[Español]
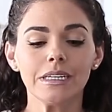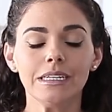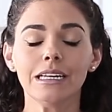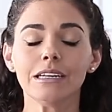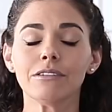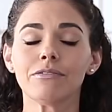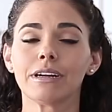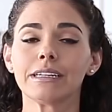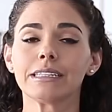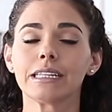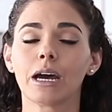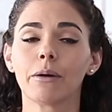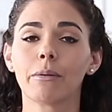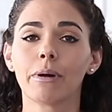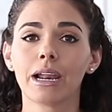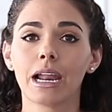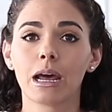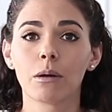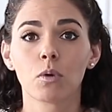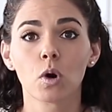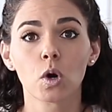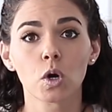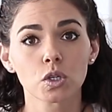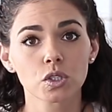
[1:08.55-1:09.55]
y le faltaba
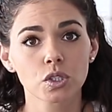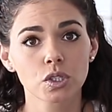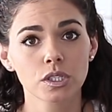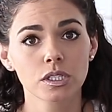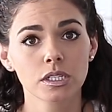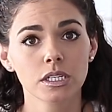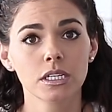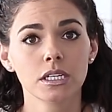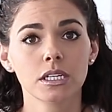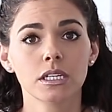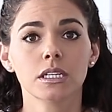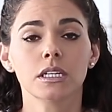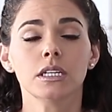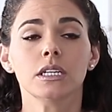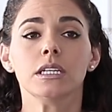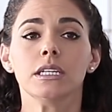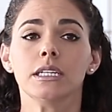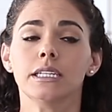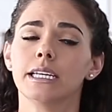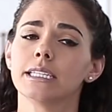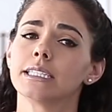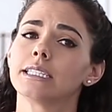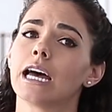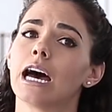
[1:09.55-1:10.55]
la voz
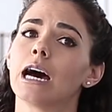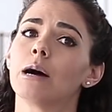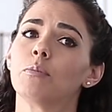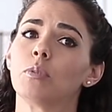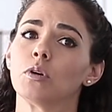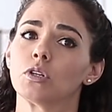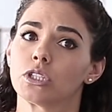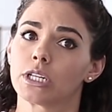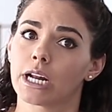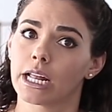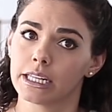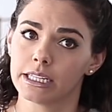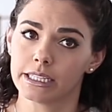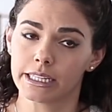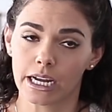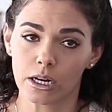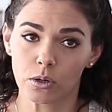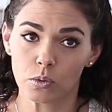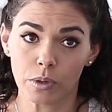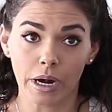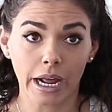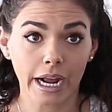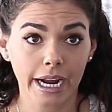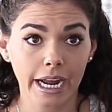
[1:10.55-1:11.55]
y estaba postradita
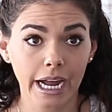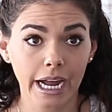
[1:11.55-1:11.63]
en una